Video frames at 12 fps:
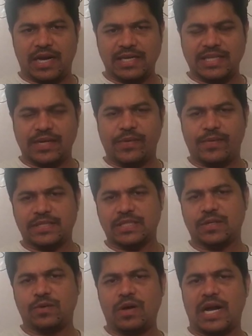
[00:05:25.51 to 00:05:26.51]
ఆర్థిక
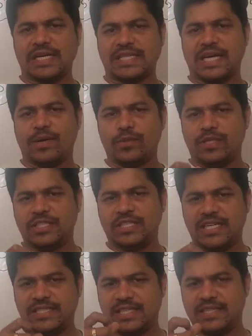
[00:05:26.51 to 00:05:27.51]
వ్యవస్థను ఆర్థికాభివృద్ధిని
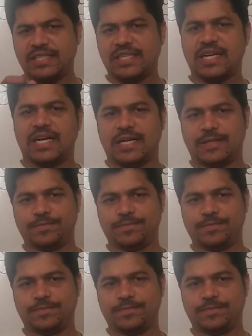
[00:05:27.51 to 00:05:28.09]
చేర్చే దిశగా